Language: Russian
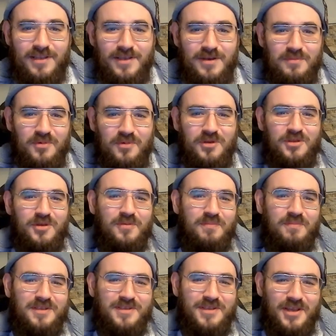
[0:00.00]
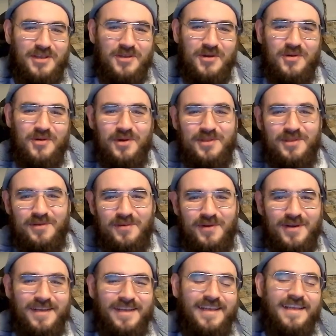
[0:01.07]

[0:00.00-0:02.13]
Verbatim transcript: не будет последний год его,